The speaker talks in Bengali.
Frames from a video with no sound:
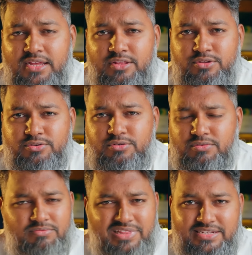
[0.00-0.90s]
তো
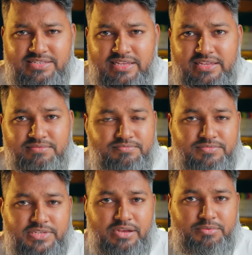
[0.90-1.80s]
লেটস সি
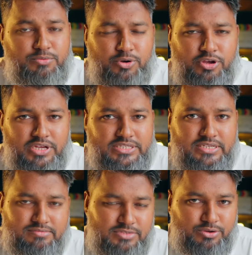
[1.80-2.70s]
যে আমার মনে হয় যে
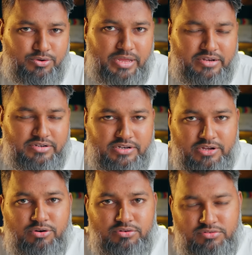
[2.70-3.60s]
যে কোনো ব্যাটারি
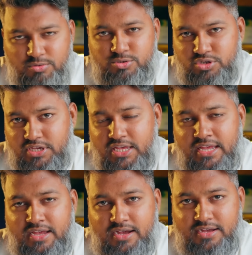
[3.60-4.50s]
রেকর্ড অবশ্যই
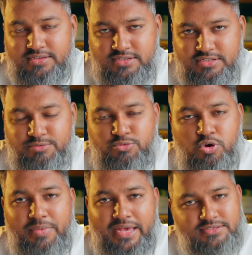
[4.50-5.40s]
সিক্সটিন প্রো
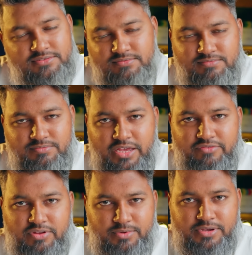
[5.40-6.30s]
ম্যাক্স ভেঙে
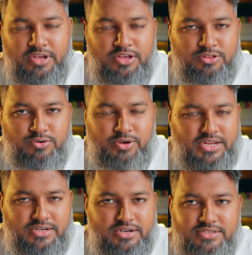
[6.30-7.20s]
ফেলবে তো এটা
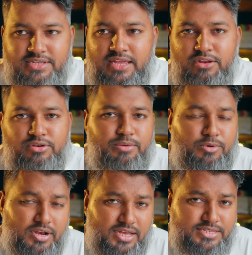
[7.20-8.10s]
একটা রিজন গেল এবং
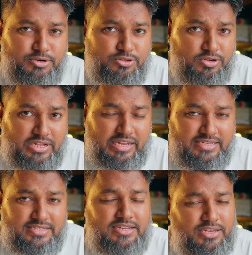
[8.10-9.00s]
লাস্ট বাট নট দ্য
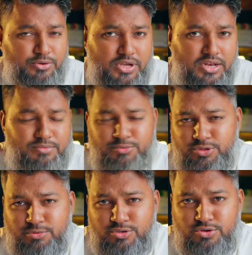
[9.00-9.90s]
লিস্ট নিউ কালার প্রতি
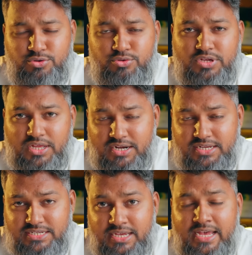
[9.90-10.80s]
বছর নতুন কালার
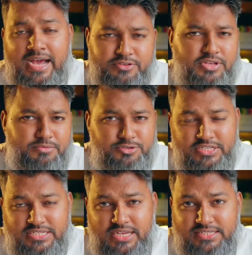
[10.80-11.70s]
আসে সো আপনি যদি
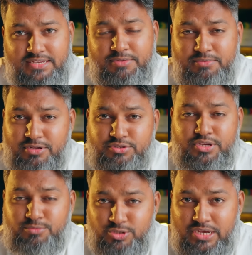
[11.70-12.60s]
চান যে আপনি মানুষকে
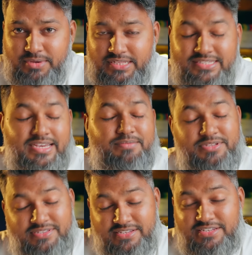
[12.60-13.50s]
বোঝাবেন যে আপনি
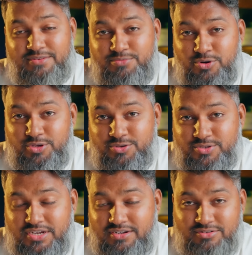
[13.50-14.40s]
সিক্সটিন প্রো
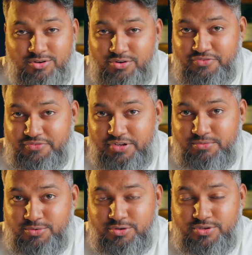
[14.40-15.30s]
ইউজার নট ফিফটিন
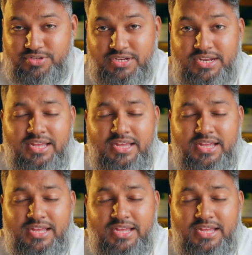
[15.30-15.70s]
প্রো ইউজার